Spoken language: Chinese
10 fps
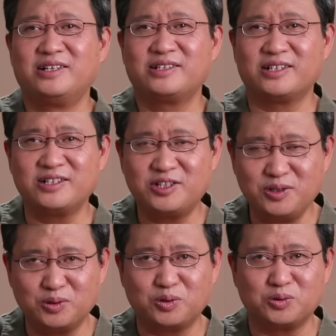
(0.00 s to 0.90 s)
曾
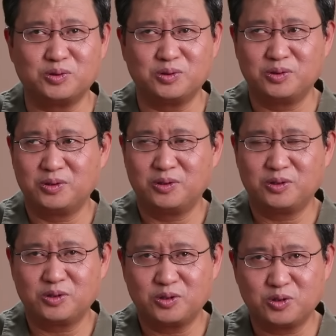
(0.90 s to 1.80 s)
就读
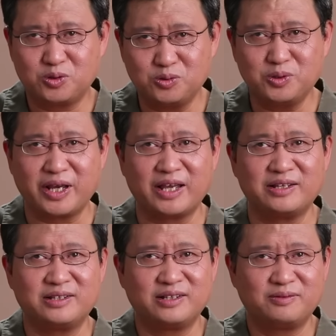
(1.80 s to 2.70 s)
苏
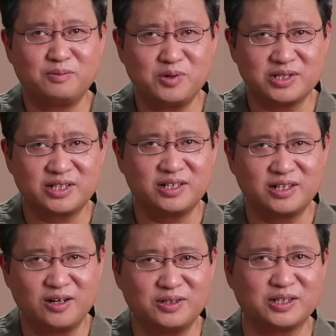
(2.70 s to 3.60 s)
联莫斯科
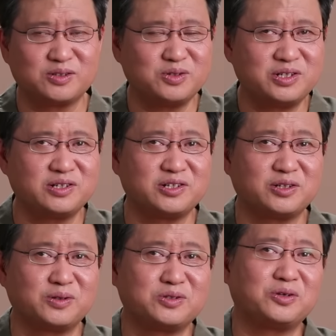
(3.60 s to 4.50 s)
高等军事指
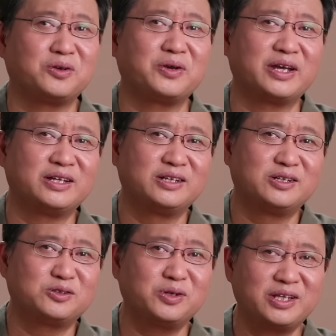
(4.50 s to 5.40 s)
挥学院，
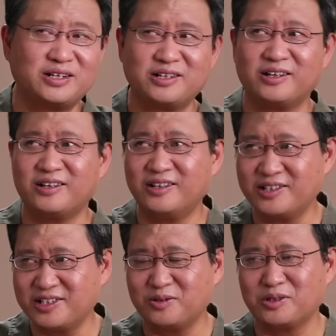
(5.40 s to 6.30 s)
所以他是
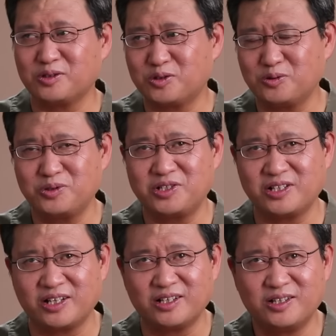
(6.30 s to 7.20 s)
俄式或者苏式
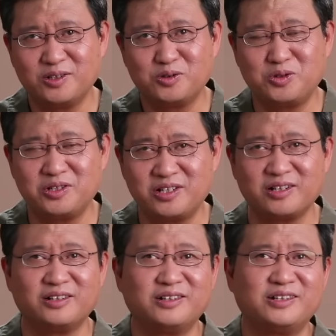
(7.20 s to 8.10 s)
的军
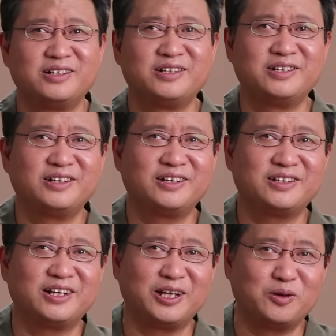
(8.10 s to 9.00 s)
事
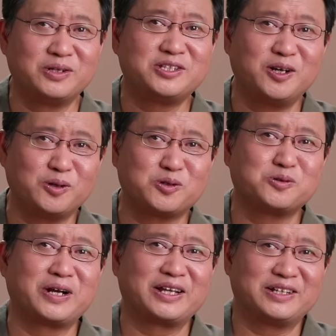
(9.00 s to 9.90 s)
理论教育
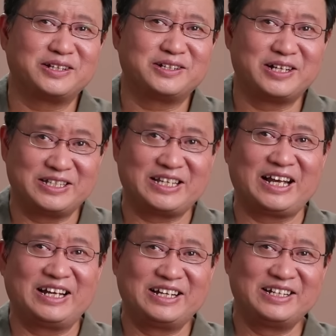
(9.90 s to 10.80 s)
出来的人才。